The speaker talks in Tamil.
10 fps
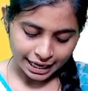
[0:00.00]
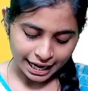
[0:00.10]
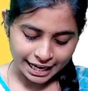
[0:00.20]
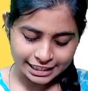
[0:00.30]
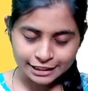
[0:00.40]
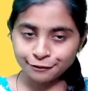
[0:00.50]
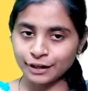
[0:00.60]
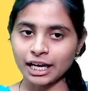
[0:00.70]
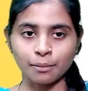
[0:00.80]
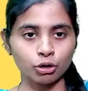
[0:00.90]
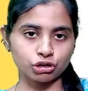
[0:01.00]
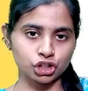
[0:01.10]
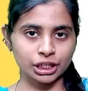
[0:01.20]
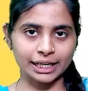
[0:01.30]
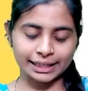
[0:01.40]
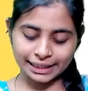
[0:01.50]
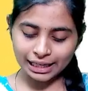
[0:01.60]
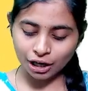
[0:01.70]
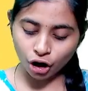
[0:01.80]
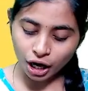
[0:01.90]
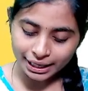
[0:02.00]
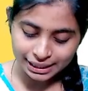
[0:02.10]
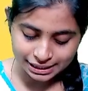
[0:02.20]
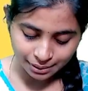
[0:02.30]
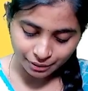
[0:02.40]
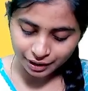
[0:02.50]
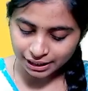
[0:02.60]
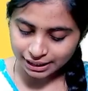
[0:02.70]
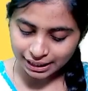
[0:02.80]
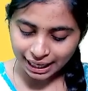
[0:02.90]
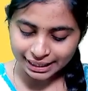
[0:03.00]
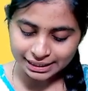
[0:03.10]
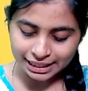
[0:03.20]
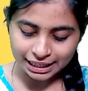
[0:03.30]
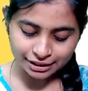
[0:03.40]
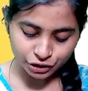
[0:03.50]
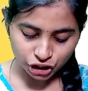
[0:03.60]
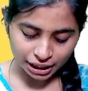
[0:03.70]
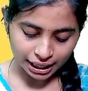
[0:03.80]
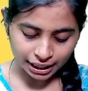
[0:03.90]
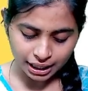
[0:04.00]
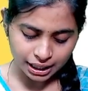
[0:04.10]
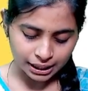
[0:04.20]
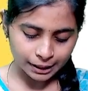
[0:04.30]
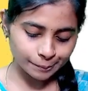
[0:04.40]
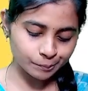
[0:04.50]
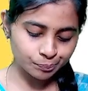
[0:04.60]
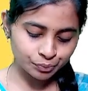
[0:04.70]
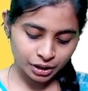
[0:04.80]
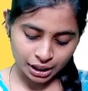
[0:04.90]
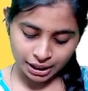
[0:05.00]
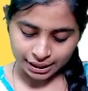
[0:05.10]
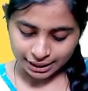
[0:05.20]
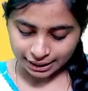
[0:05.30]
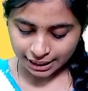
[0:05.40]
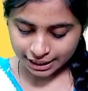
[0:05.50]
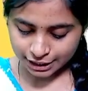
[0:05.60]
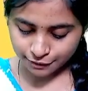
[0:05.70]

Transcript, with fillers: எயிட்டி ஃபைவ் அபவுன்னு வச்சுக்கலாம் இல்லைங்களா ஆர்எல்ஸ் நம்ம வந்து இந்த நைன்ட்டி எதுக்கு வச்சுக்கலாம்னா தட் இஸ்